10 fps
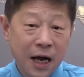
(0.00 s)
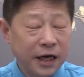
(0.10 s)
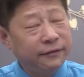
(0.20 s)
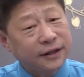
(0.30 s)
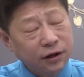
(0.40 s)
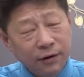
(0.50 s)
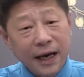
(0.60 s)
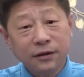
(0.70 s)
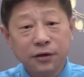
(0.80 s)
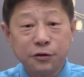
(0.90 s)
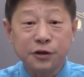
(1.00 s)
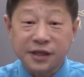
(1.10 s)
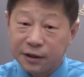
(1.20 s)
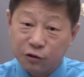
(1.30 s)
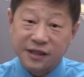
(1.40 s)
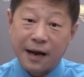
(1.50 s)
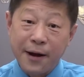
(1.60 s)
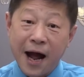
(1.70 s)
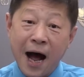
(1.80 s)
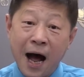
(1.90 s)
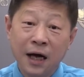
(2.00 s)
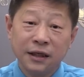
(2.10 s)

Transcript: 因为斗来斗去，谁做裁判啊？